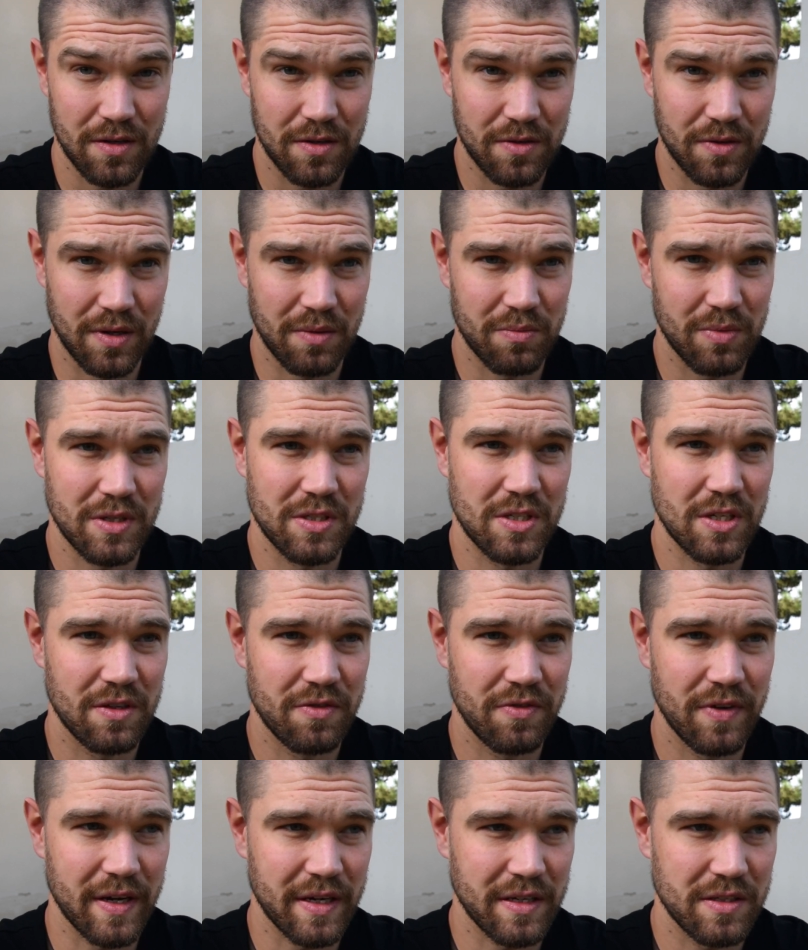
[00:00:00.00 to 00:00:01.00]
który będzie
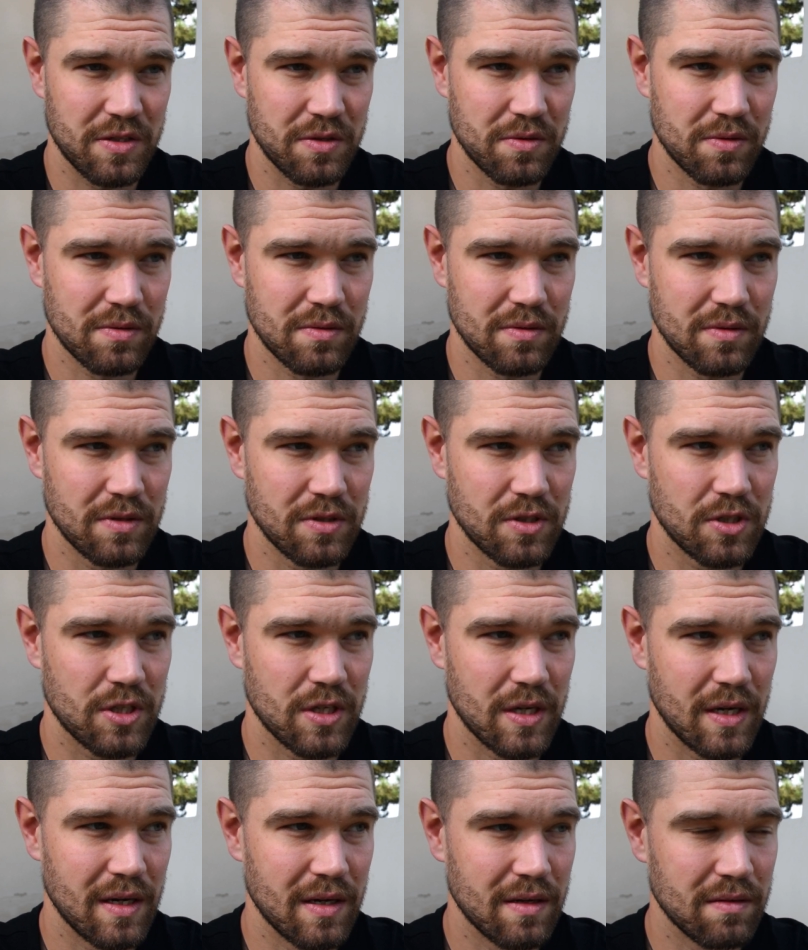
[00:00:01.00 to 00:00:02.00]
twierdził,
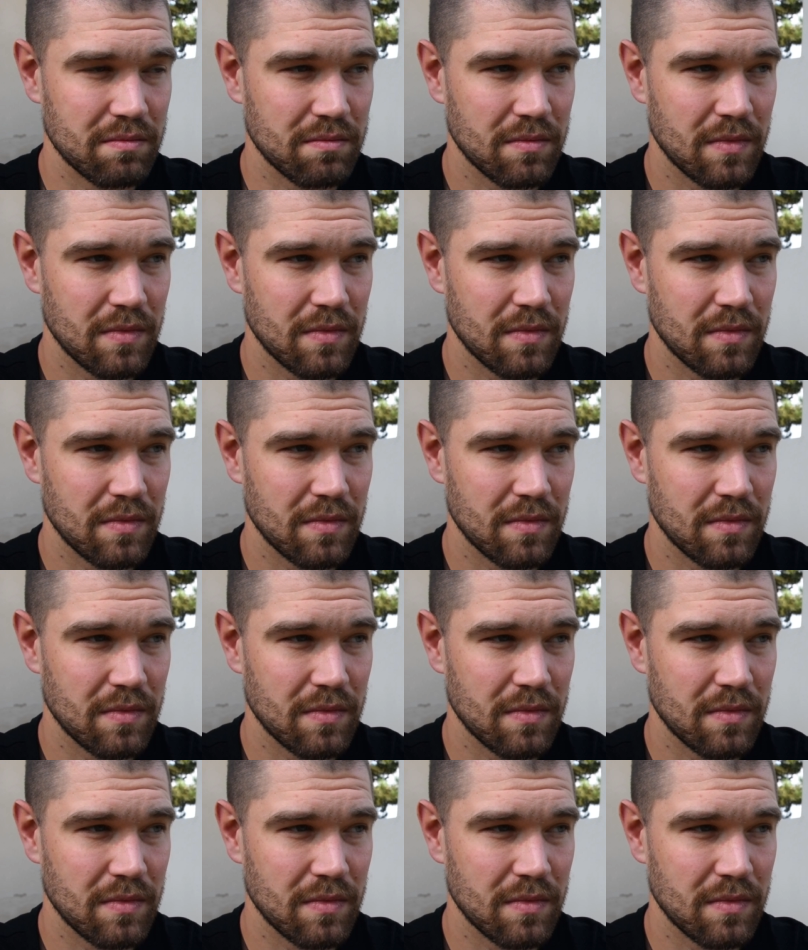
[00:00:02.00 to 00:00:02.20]
że